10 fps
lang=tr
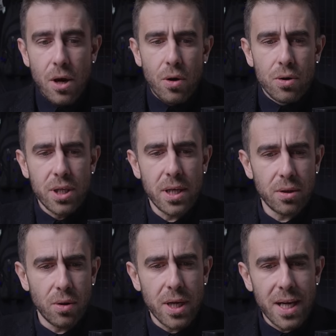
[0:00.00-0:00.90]

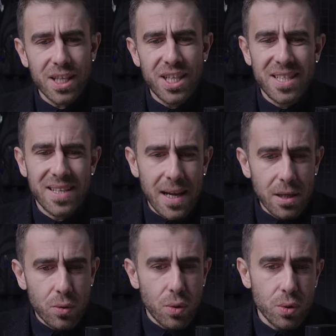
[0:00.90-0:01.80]
Öncelikli olarak kişisel
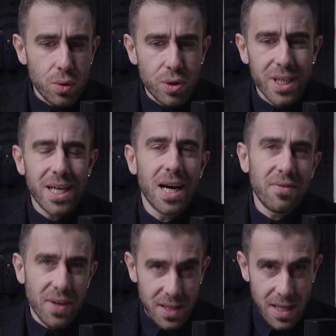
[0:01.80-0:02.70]
koruyucu
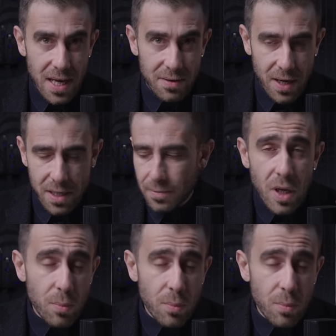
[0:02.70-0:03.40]
kıyafetler var.